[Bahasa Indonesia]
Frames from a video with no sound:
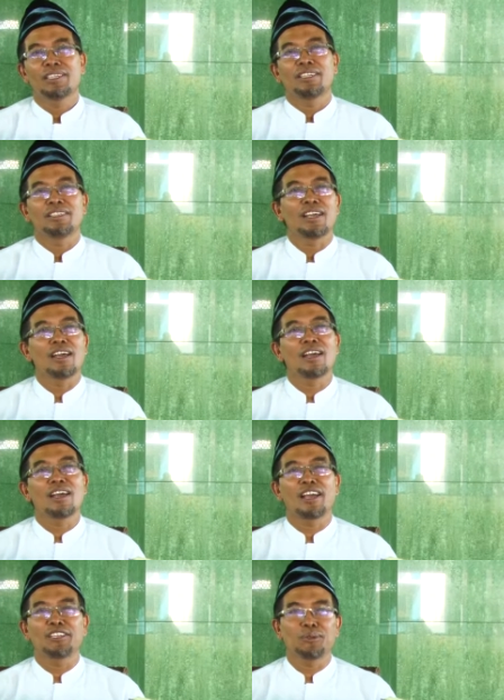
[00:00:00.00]
"Ya
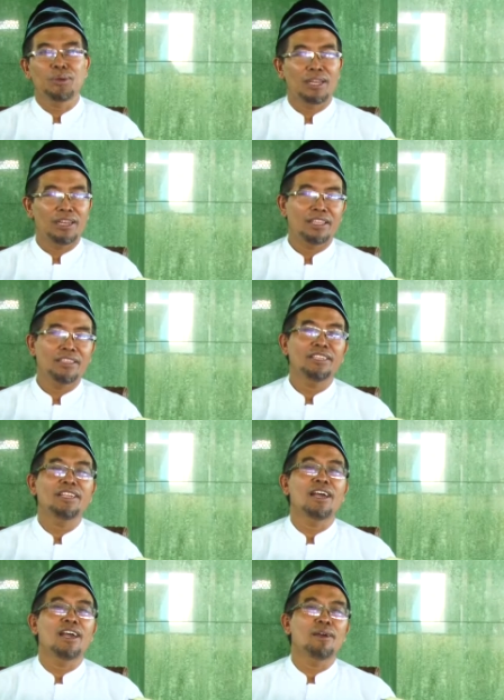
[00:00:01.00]

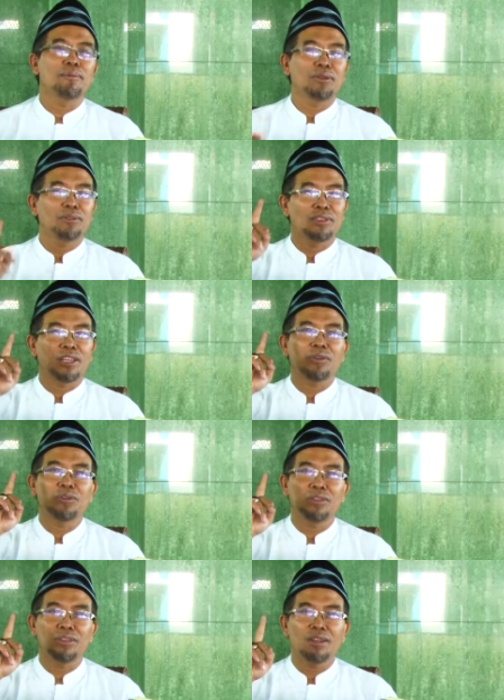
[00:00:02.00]
ayyuhalladzina amanu
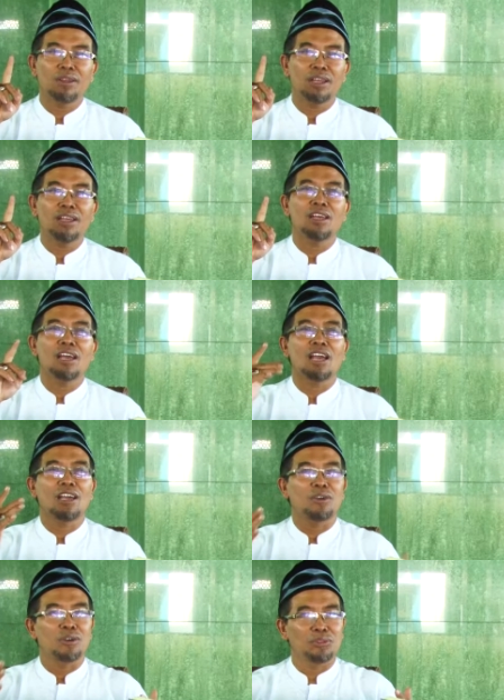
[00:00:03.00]
taqullaha
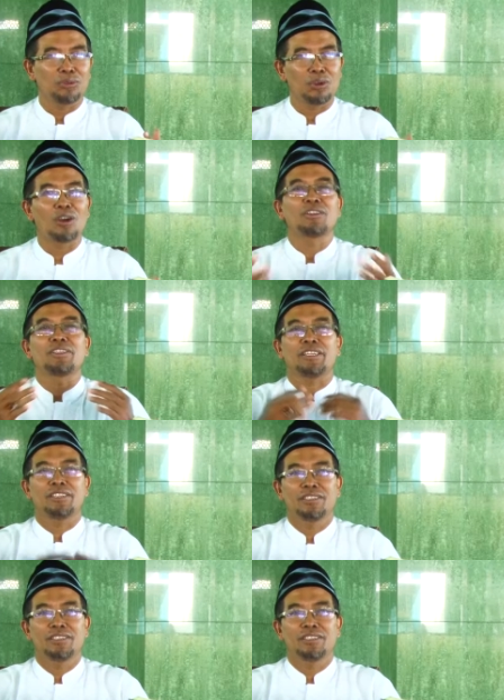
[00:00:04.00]
haqqa tuqatih